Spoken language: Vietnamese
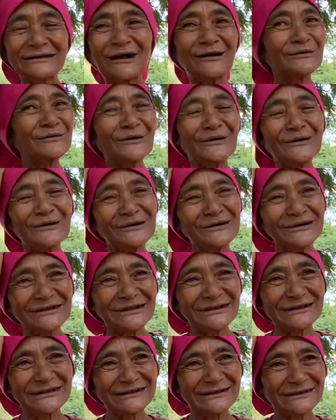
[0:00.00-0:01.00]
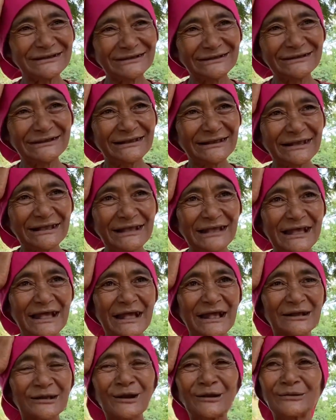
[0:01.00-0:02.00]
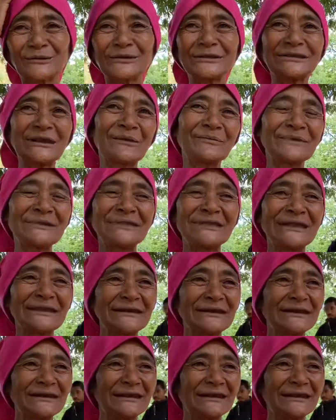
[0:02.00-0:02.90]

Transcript: không có không có nhà vệ sinh Nhưng mỗi lần